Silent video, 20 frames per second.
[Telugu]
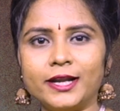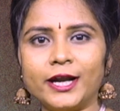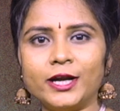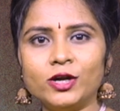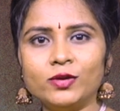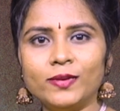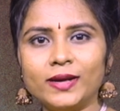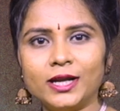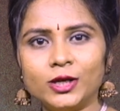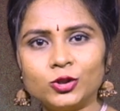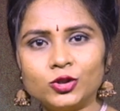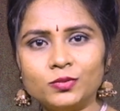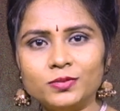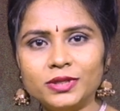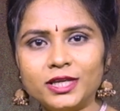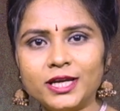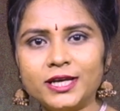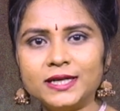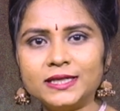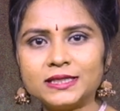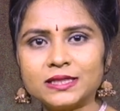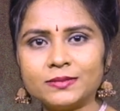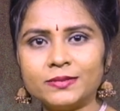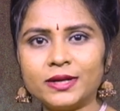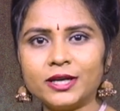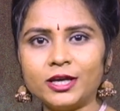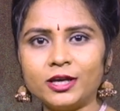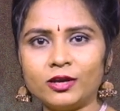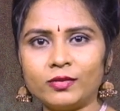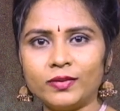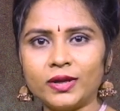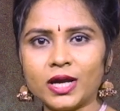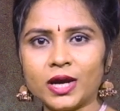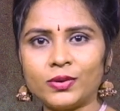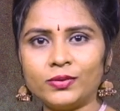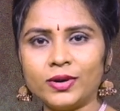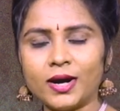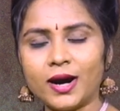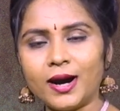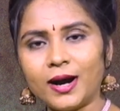రెండు వేల తొమ్మిది డిసెంబర్ ఇరవై
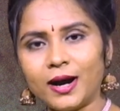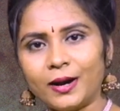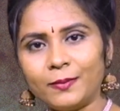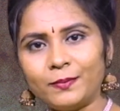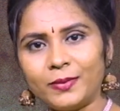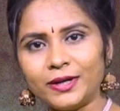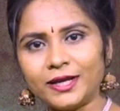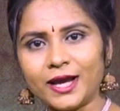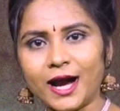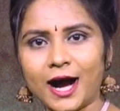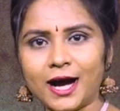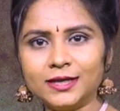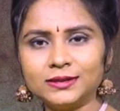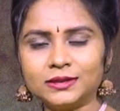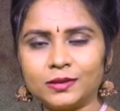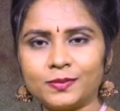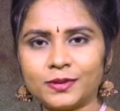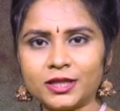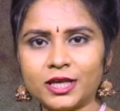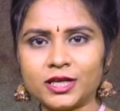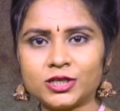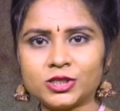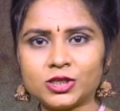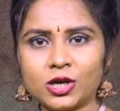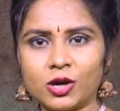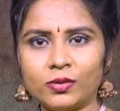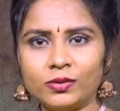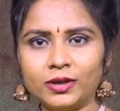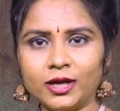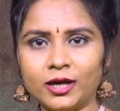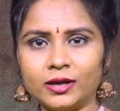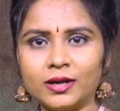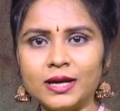ఆరున అప్పటి ఆంధ్రప్రదేశ్ గవర్నర్